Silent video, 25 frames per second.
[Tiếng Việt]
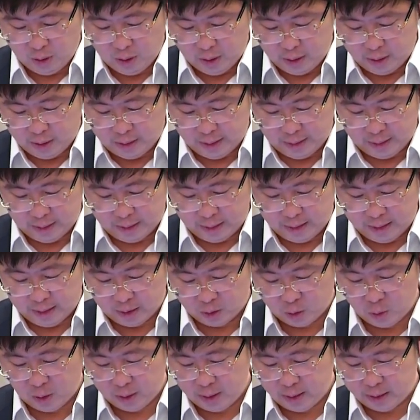để
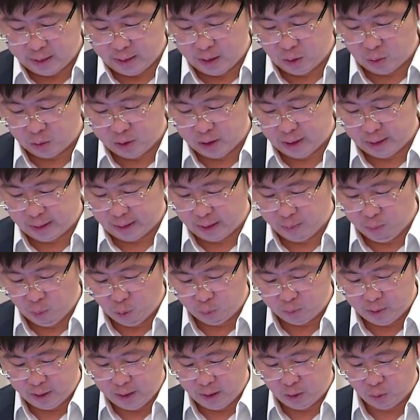đề xuất là điều chỉnh cái
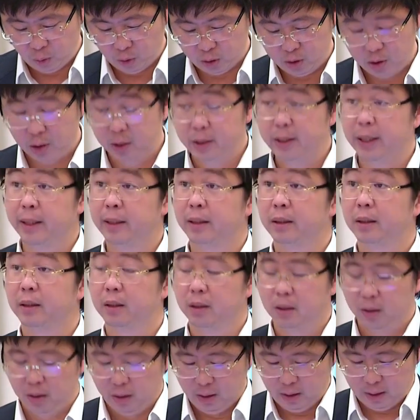mục tiêu của chương trình,
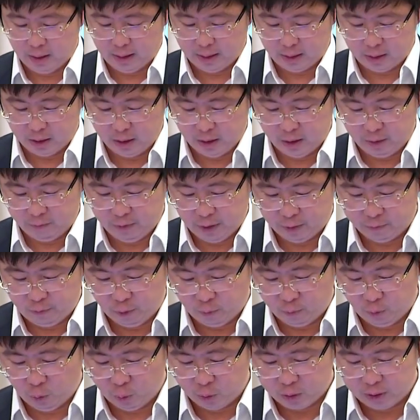là từ việc
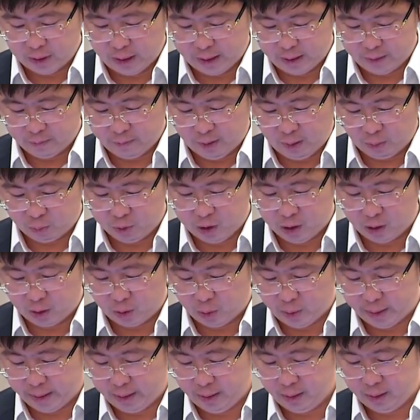phục vụ dạy và học
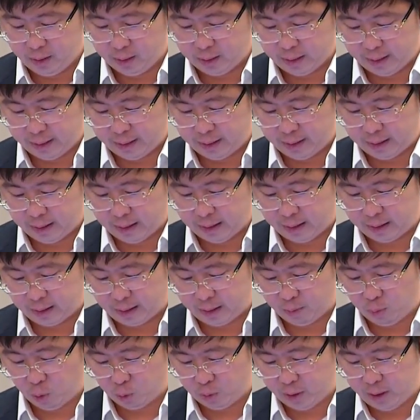trực tuyến thành là
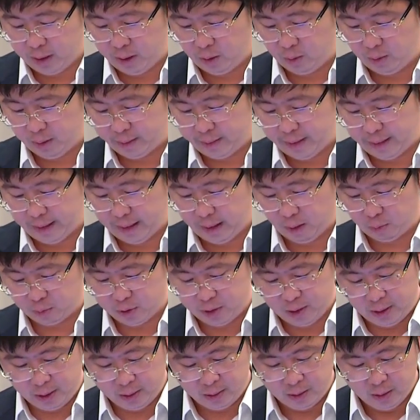cái mục tiêu là để học
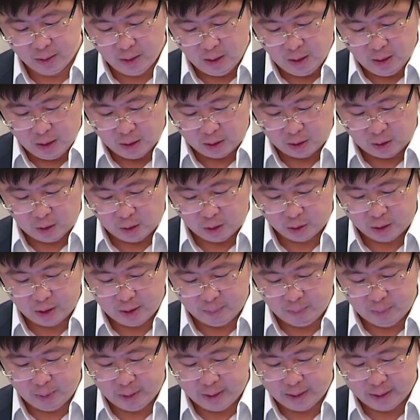sinh có
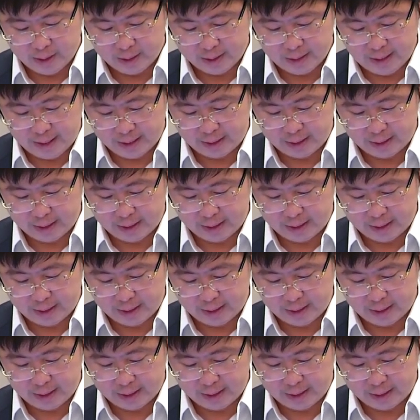thiết bị tra